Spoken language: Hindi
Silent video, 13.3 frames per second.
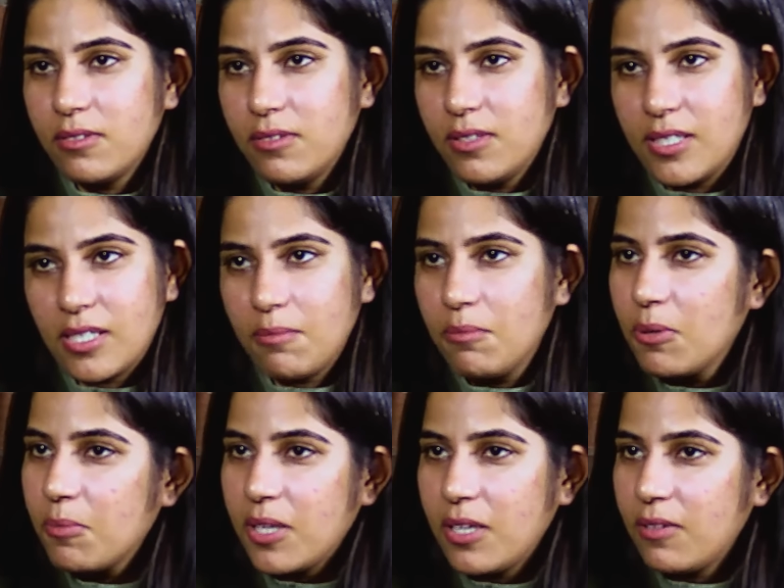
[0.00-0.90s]

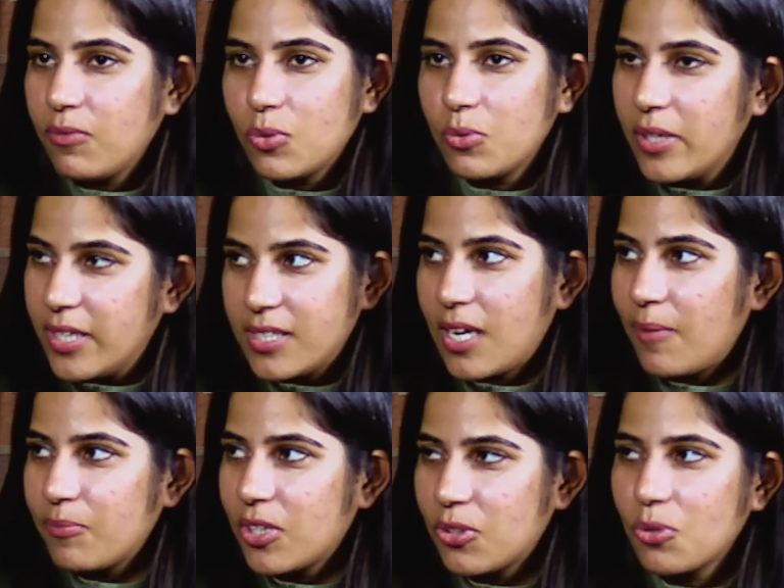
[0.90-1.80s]
दिसंबर में ही वो
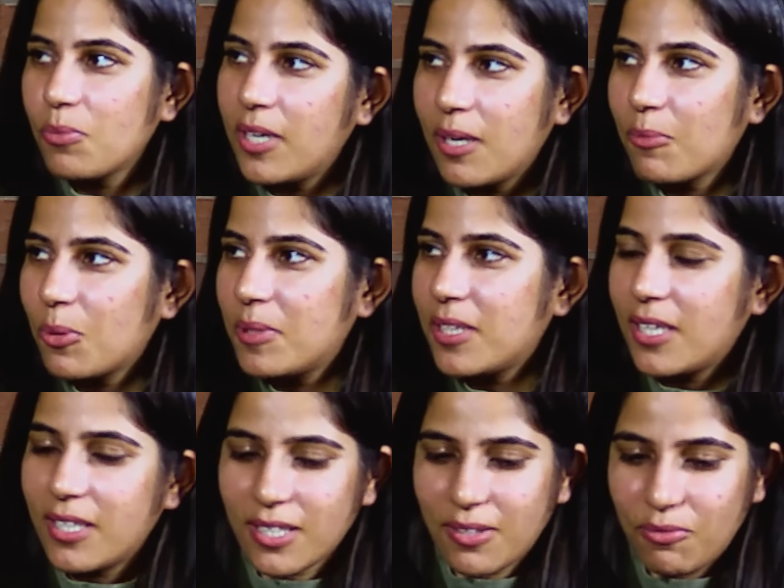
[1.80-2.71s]
एग्जाम था तो मैंने आपको
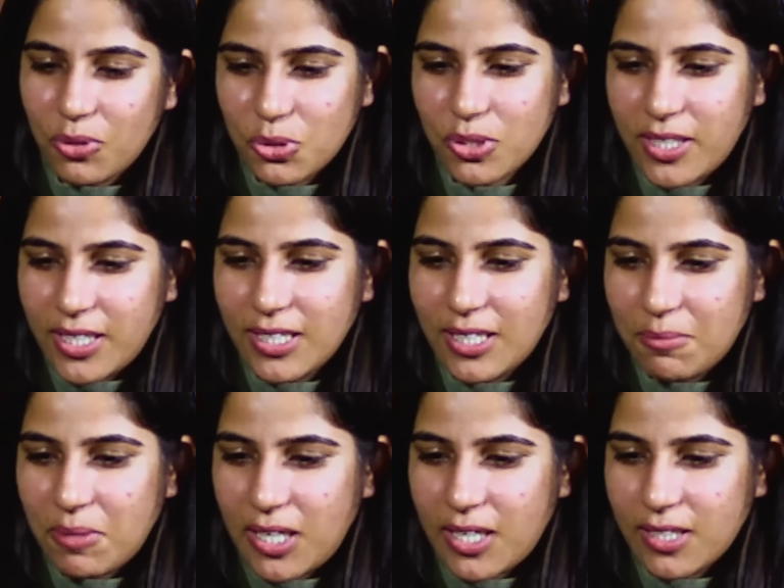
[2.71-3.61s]
बताया ना कि वो जो एक डेढ़
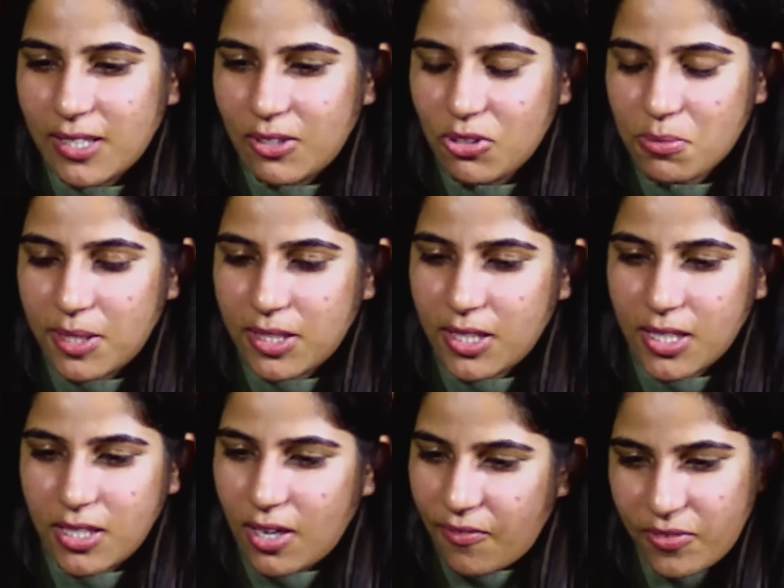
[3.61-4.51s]
महीना था ना उसमें था
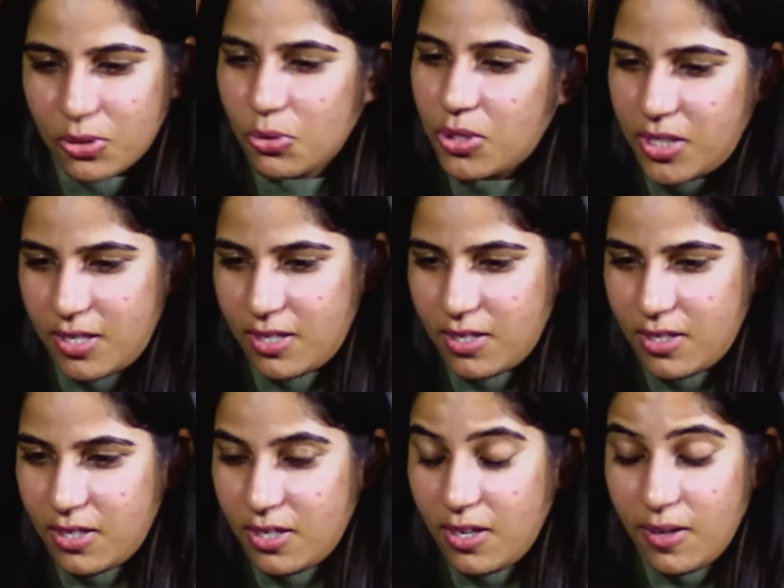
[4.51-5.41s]
कि या फिर तो ये
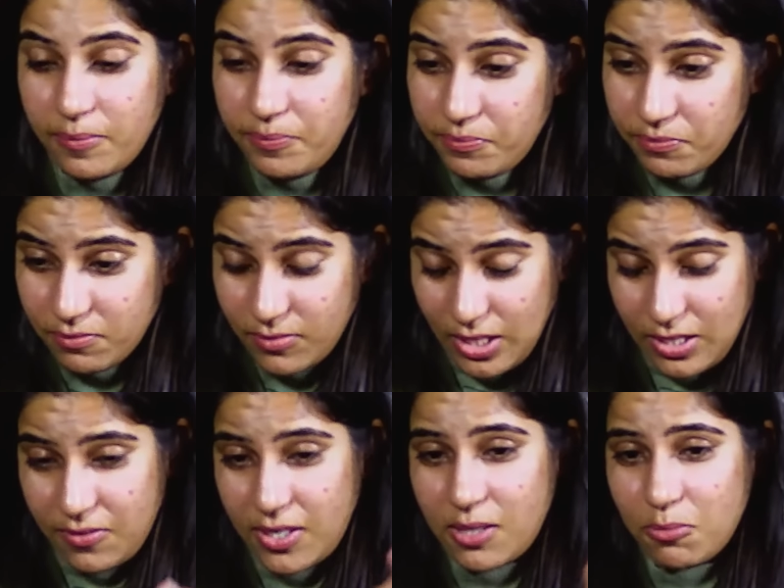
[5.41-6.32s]

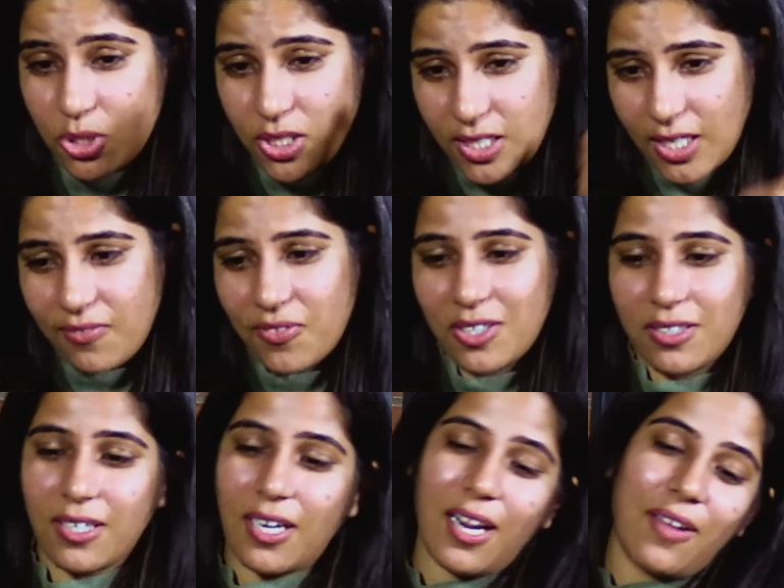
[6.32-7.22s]
अदरवाइज मुझे यही फेयर
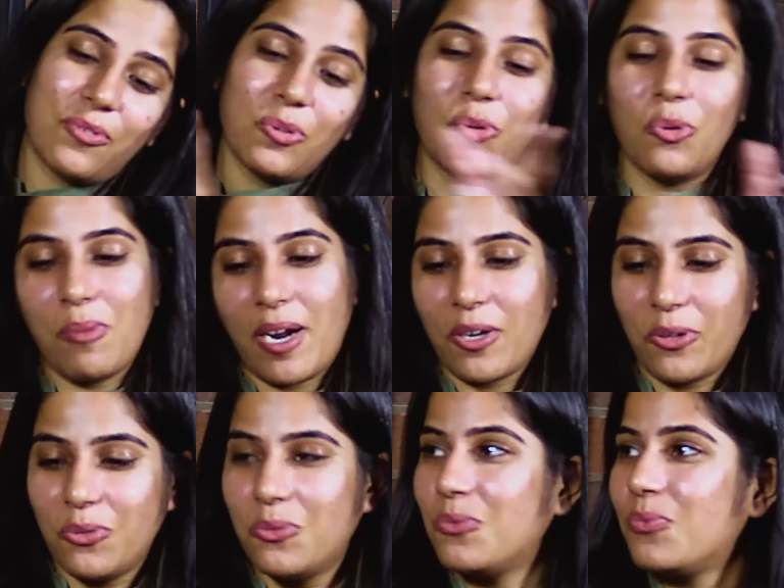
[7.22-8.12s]
था आई हैव टू गो बैक
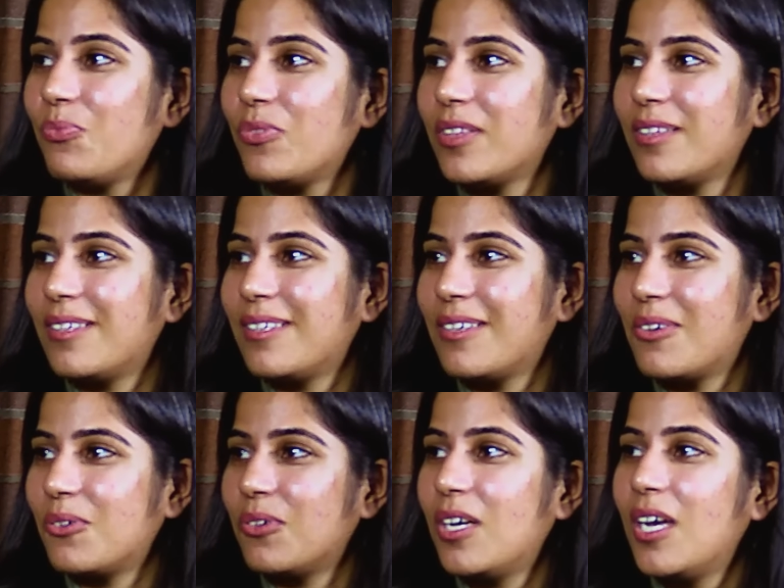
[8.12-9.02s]
टू यू
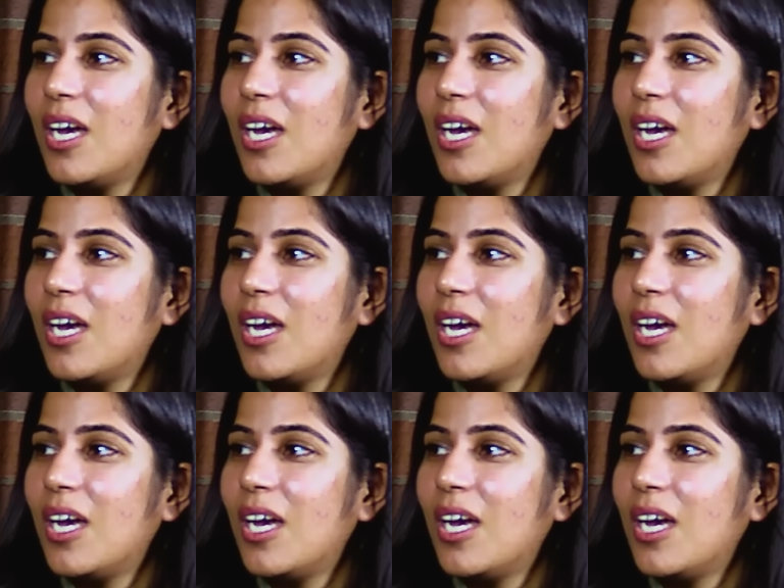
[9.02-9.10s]
नो